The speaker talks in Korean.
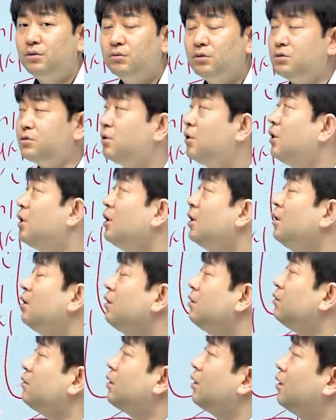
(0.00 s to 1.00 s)
그래서
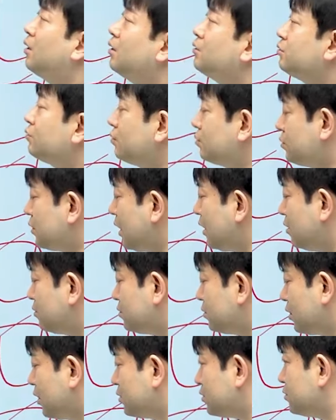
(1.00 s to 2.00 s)
이렇게 해가지고
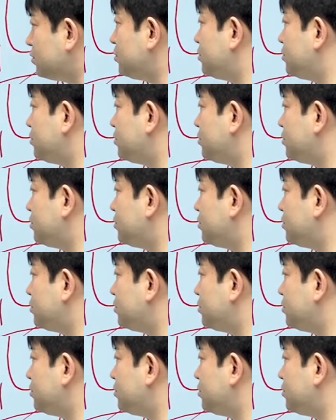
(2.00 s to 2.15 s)
자격증까지